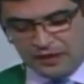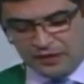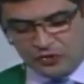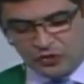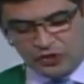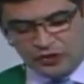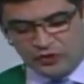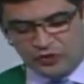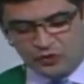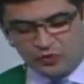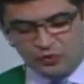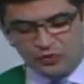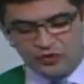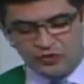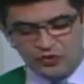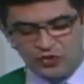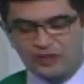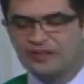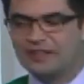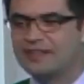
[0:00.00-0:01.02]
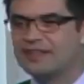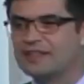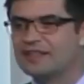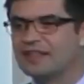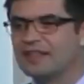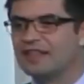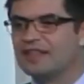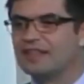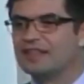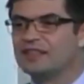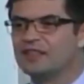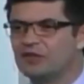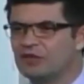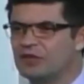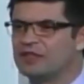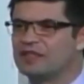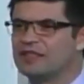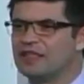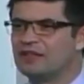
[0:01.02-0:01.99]
Jesus diz: se
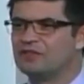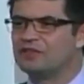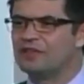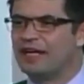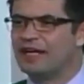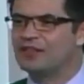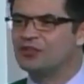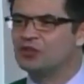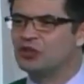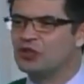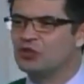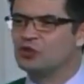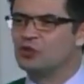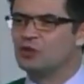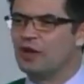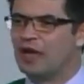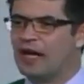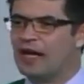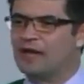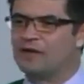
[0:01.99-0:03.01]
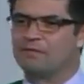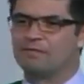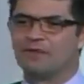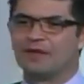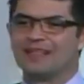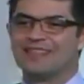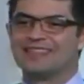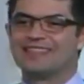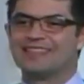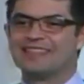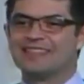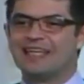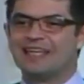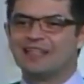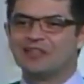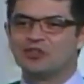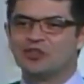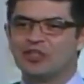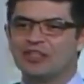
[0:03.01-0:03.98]
você vai jejuar,
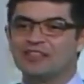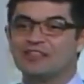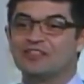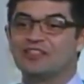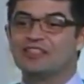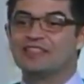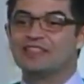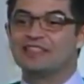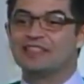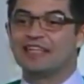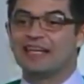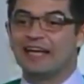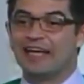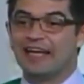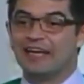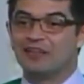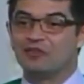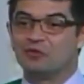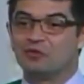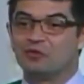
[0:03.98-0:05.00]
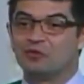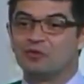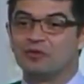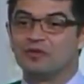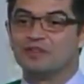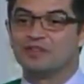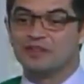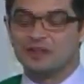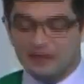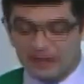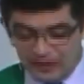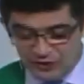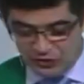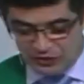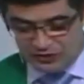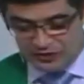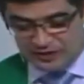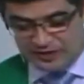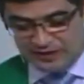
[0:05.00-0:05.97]
seja discreto,
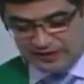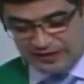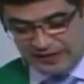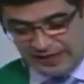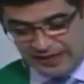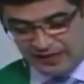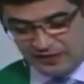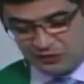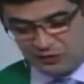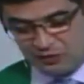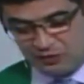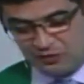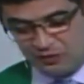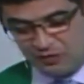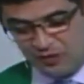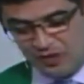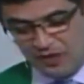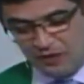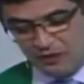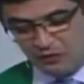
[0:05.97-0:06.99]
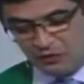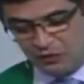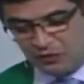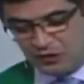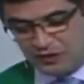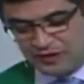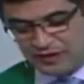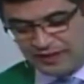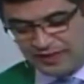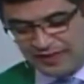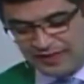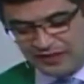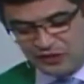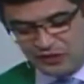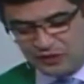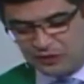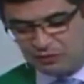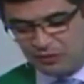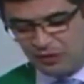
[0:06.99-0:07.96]
seja discreto. Um dos
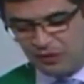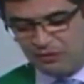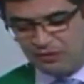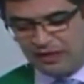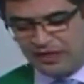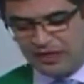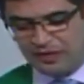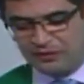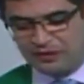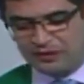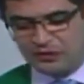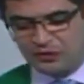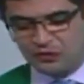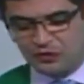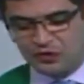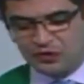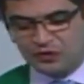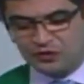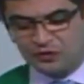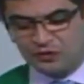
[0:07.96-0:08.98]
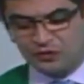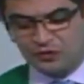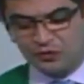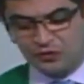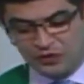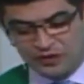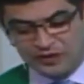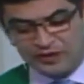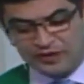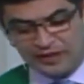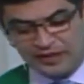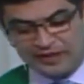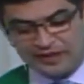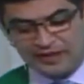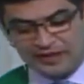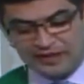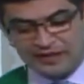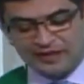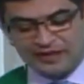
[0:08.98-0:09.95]
grandes problemas dos, dos
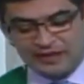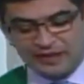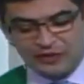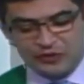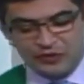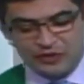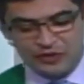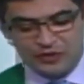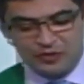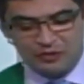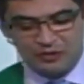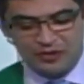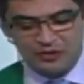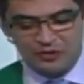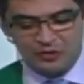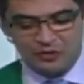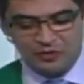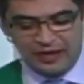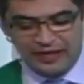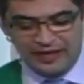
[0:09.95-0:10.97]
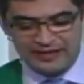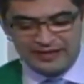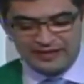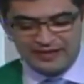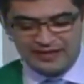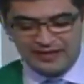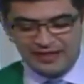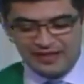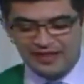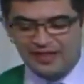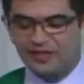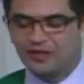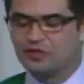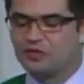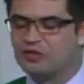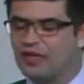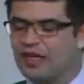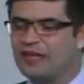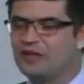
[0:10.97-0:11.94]
exercícios espirituais
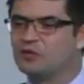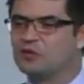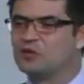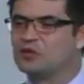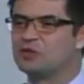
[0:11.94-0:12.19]
feitos